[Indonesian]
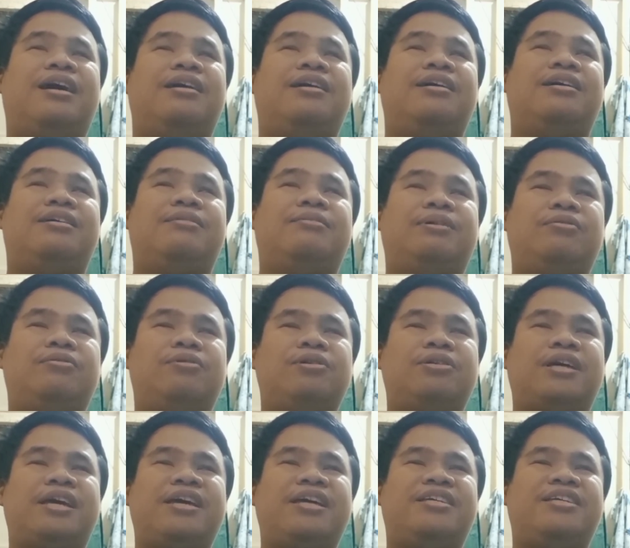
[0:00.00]
Nah,
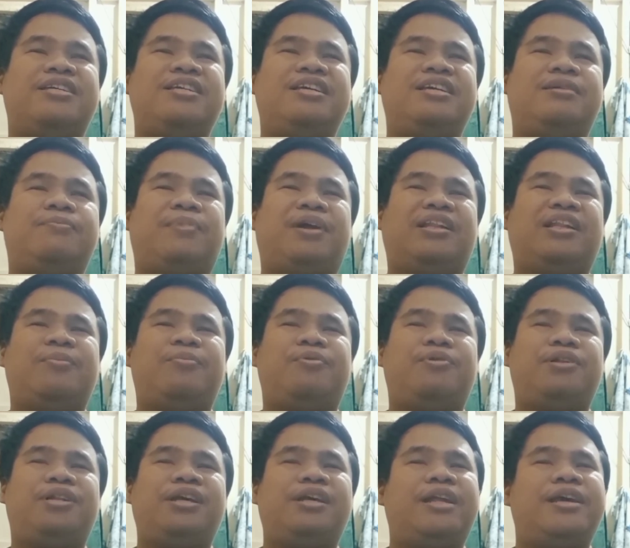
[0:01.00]
Menurut saya jadi
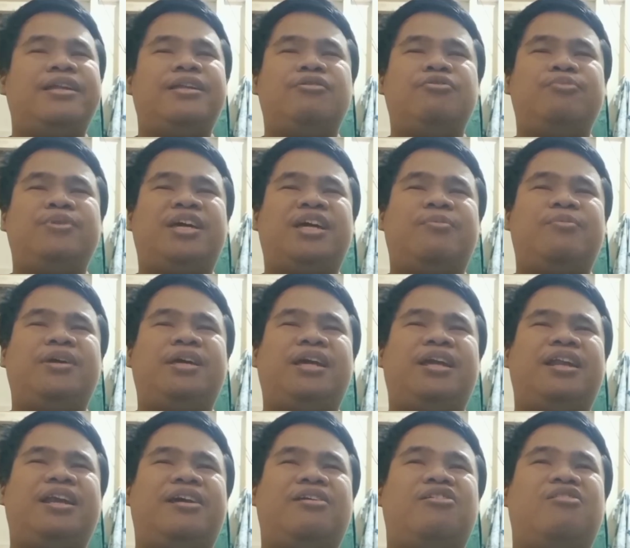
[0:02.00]
partai politik lain itu
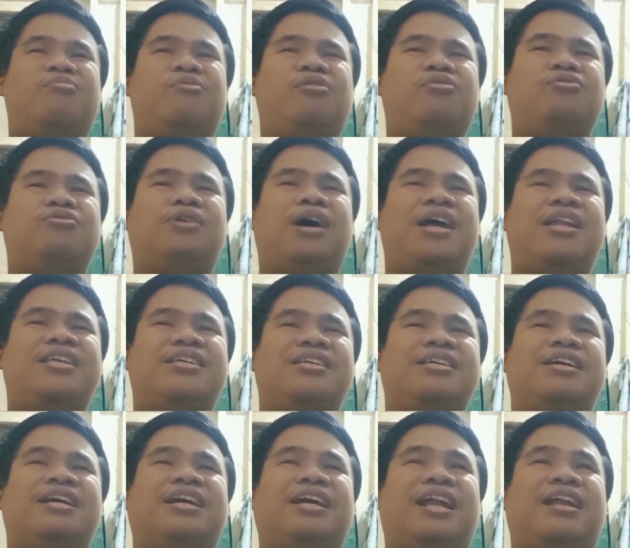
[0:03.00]
mikir-mikir deh kalau mengusung
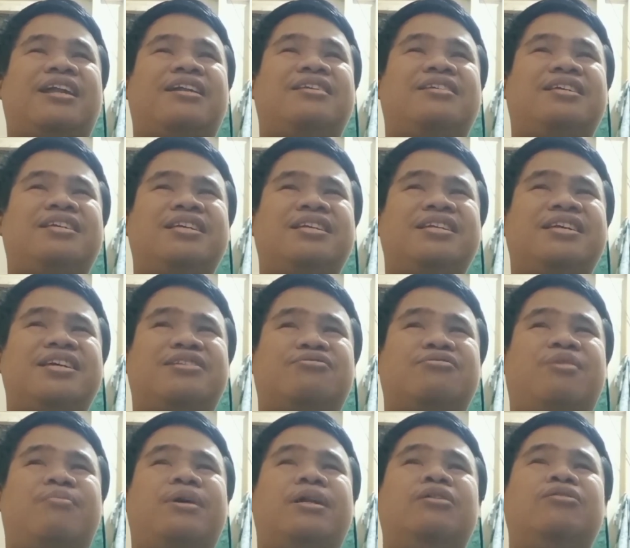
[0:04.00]
Anies karena di sini dia
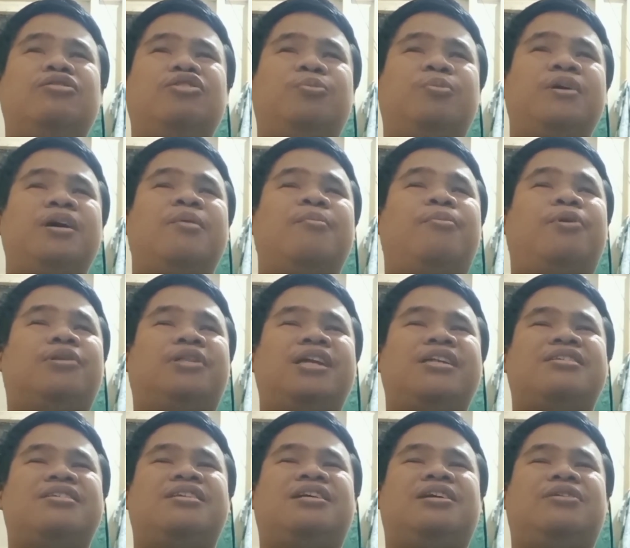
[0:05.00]
sudah menutup
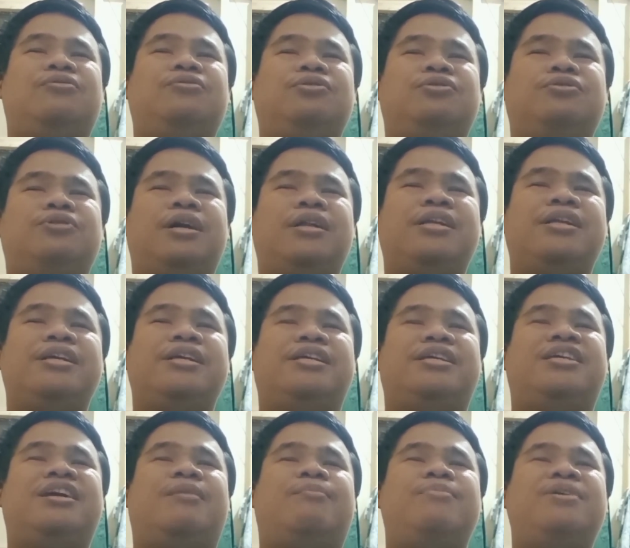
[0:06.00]
potensi keuntungan
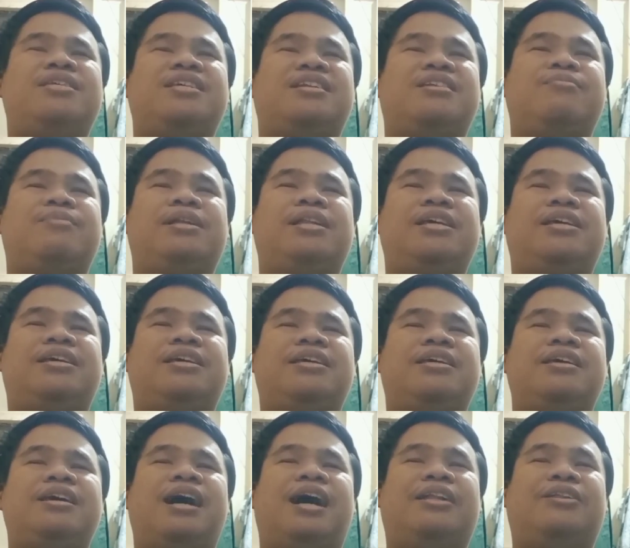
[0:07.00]
yang bisa
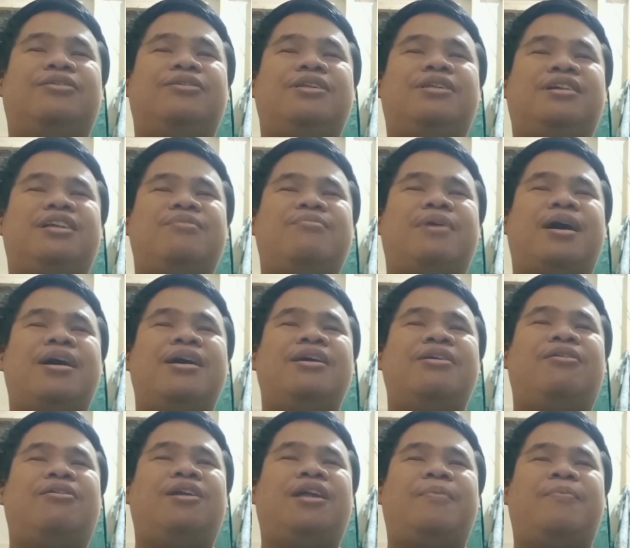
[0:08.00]
dimiliki atau diterima
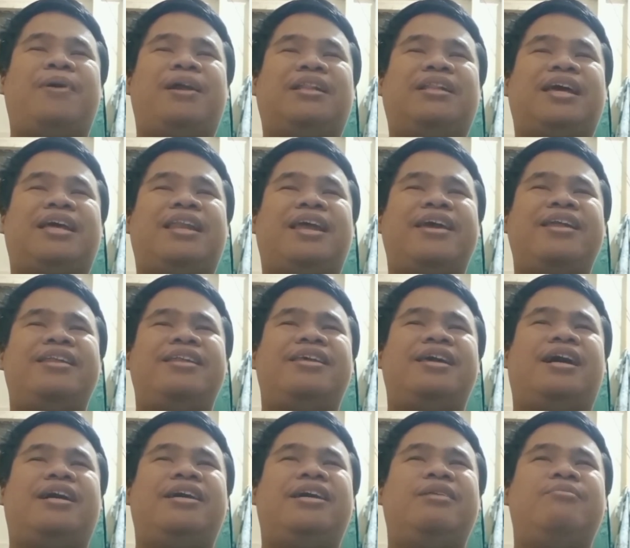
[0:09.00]
oleh partai
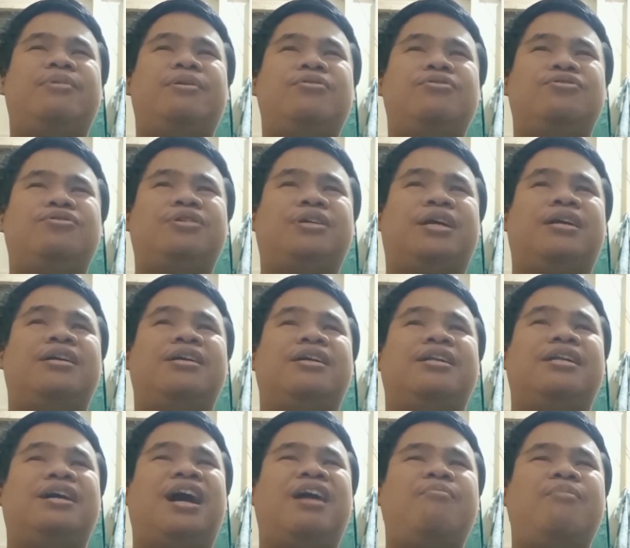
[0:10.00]
lain yang ingin mengusungnya
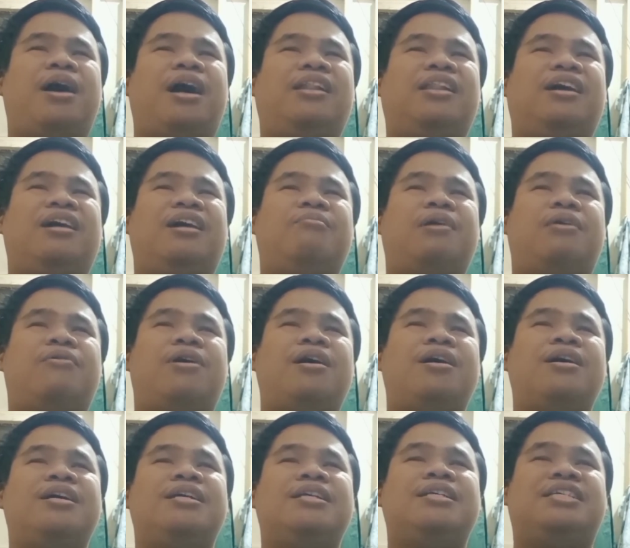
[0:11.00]
dengan mengatakan
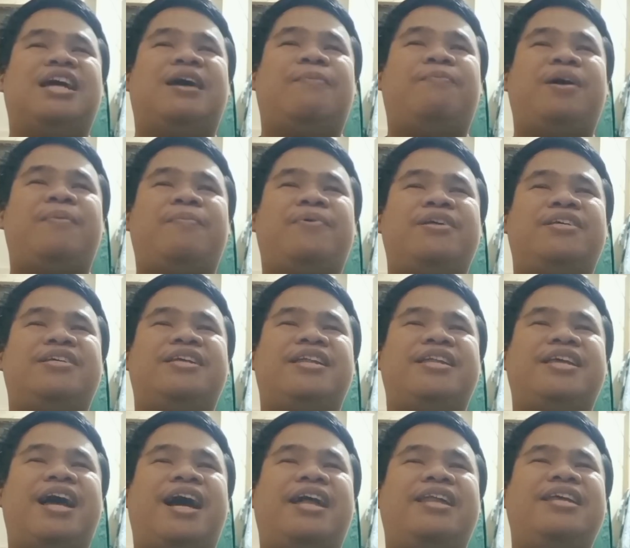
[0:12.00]
bahwa siapa
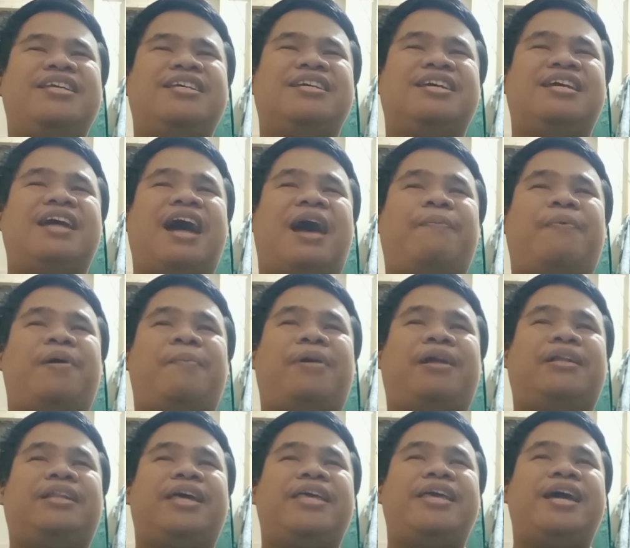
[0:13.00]
presidennya Anies,
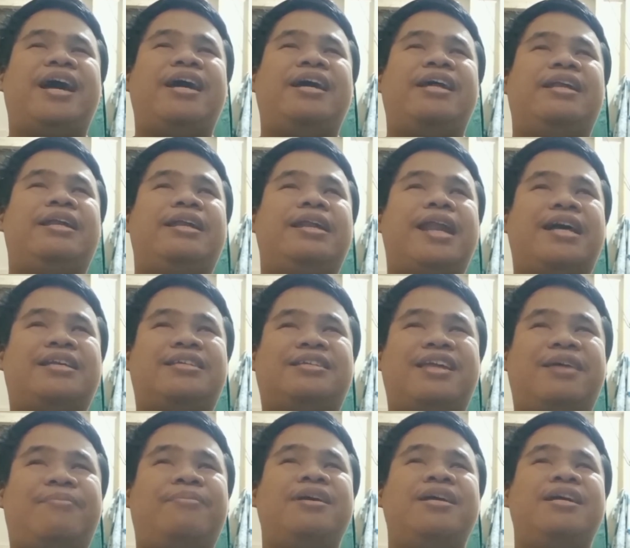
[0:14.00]
apa partainya
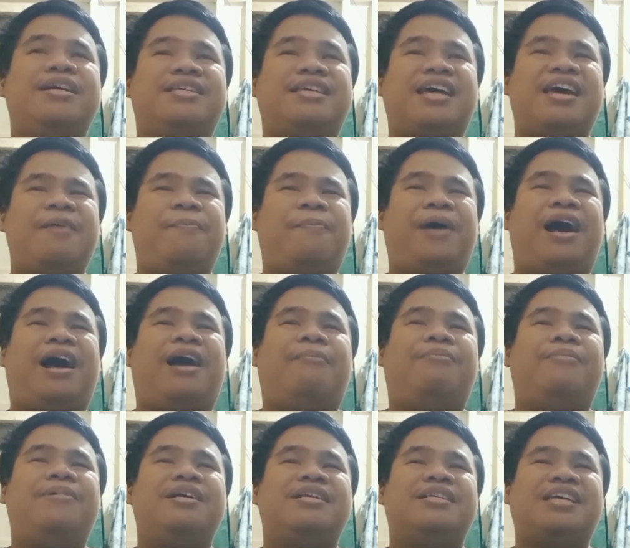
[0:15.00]
Nasdem. Saya
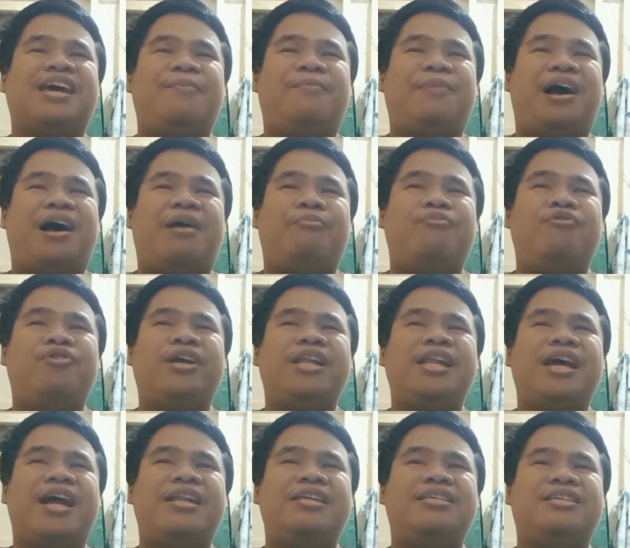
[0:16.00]
paham, saya paham
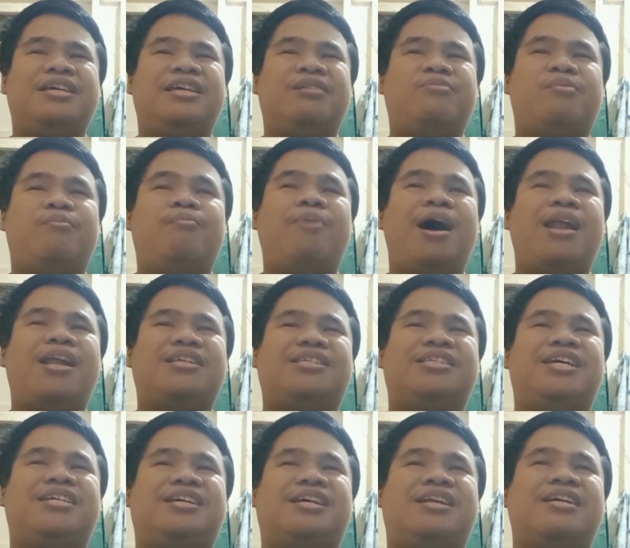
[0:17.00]
mungkin Anies ingin
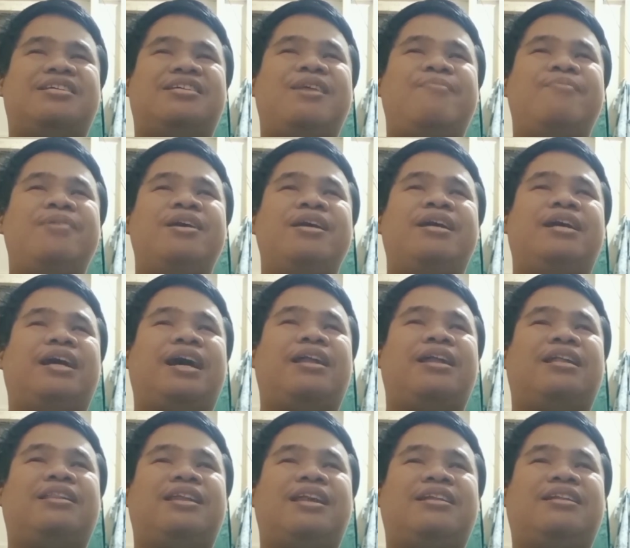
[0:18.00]
membalas jasa Nasdem
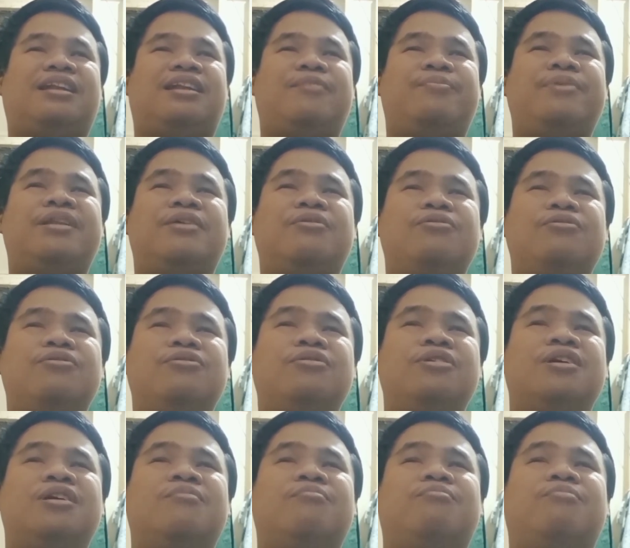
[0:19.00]
karena telah terlebih
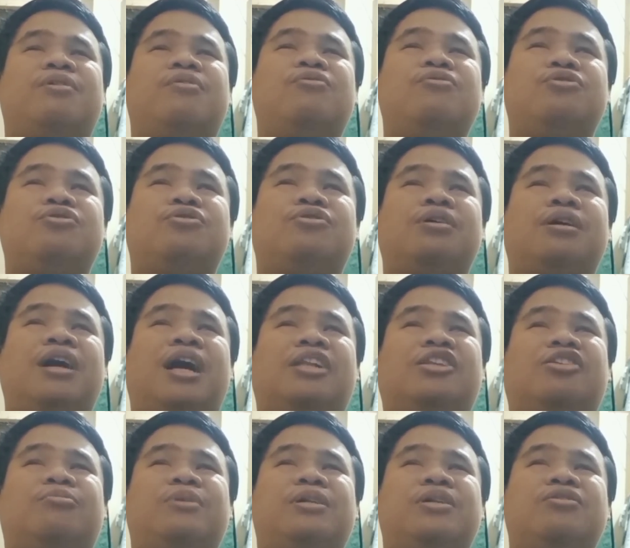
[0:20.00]
dahulu mengusung
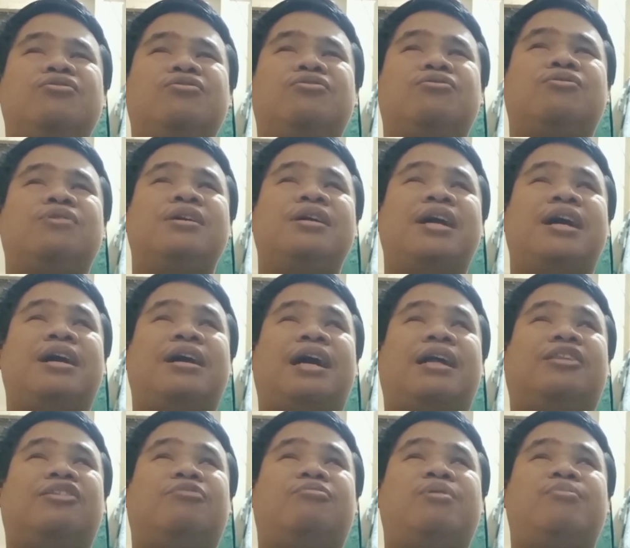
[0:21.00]
atau mendukung
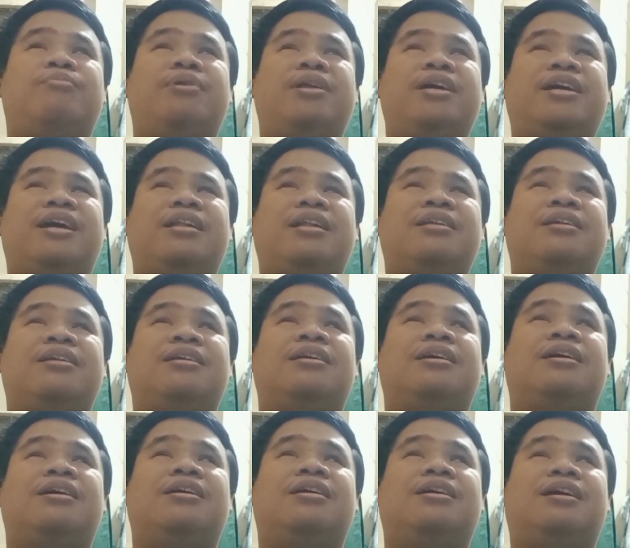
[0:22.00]
atau memberikan
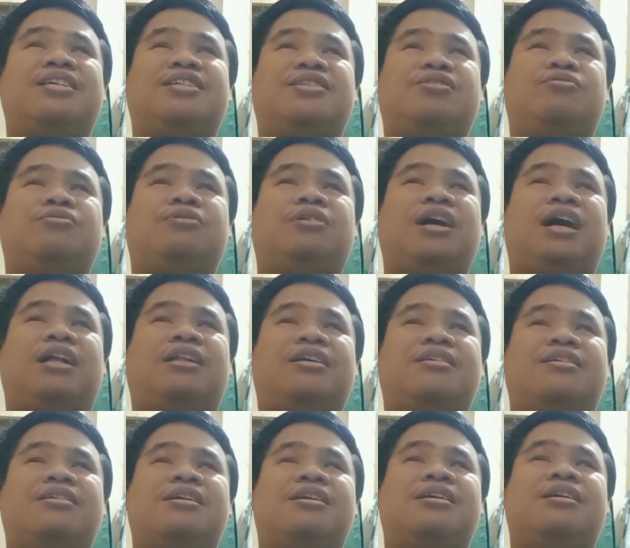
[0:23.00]
uh, restu
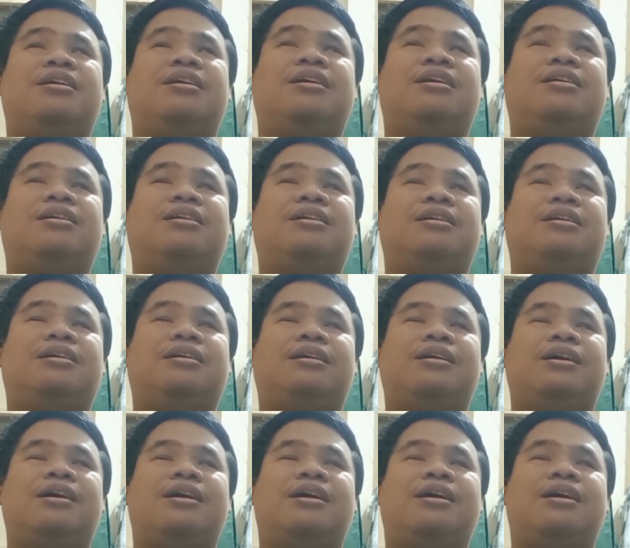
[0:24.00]
atas uh,